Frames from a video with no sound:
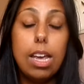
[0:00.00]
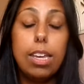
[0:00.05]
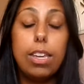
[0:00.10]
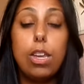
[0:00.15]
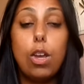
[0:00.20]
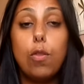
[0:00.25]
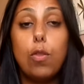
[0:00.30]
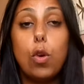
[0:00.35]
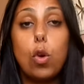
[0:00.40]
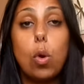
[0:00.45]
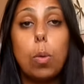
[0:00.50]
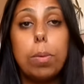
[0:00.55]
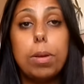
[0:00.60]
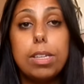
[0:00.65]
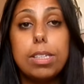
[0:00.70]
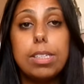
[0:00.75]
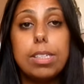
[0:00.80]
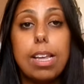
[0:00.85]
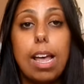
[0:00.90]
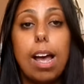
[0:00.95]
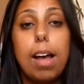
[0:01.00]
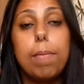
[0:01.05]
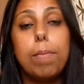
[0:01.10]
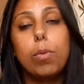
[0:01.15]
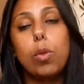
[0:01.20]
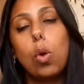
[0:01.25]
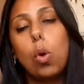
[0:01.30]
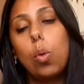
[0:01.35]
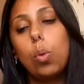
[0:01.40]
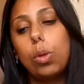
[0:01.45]
E eu vou começar
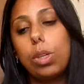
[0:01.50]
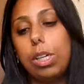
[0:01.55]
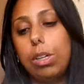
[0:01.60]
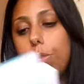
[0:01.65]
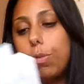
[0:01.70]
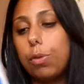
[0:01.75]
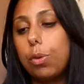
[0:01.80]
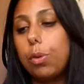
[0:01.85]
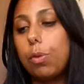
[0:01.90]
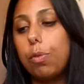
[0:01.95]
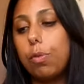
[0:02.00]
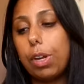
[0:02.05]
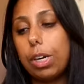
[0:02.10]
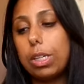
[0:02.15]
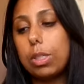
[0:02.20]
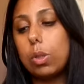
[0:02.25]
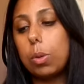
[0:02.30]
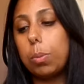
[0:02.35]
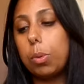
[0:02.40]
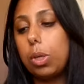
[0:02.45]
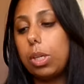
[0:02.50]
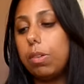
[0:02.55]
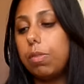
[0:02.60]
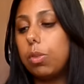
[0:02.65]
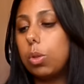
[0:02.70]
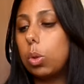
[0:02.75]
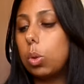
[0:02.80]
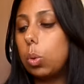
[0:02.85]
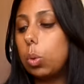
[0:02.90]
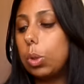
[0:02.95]
com o livro, falando sobre o
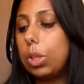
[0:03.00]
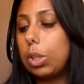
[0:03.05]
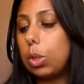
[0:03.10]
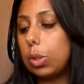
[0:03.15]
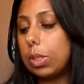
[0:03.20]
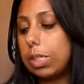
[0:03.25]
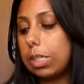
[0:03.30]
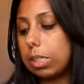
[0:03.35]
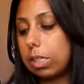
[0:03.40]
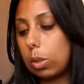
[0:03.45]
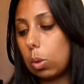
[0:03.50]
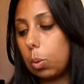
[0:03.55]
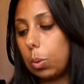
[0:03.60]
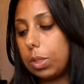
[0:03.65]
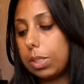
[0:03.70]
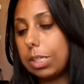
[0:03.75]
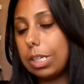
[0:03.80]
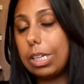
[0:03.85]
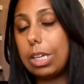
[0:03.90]
livro Tudo e Todas as Coisas,